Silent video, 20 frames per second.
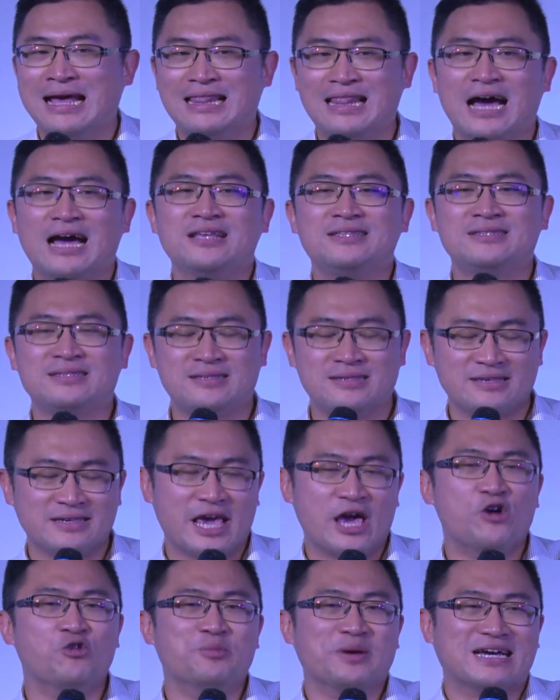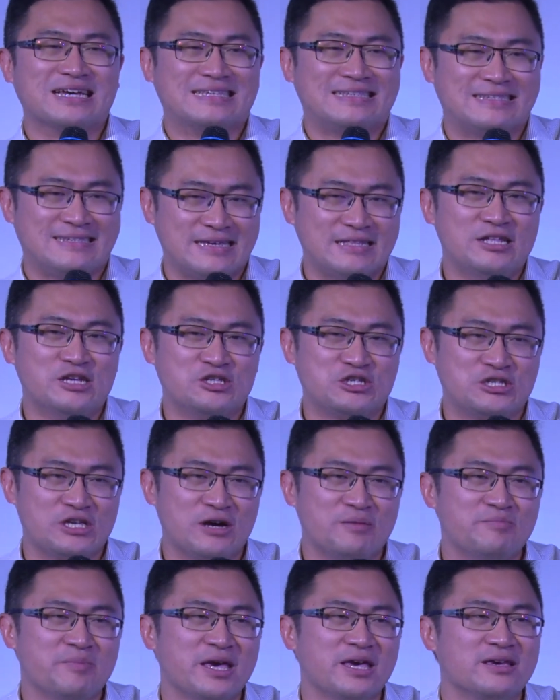来赐给我们一个新的
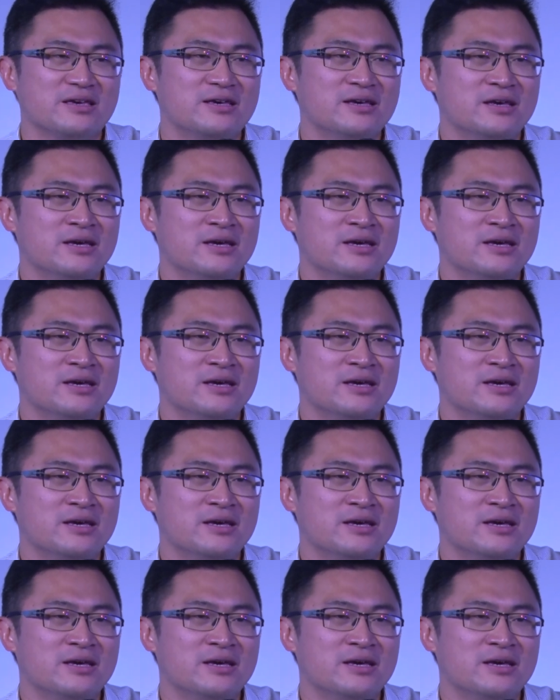生命，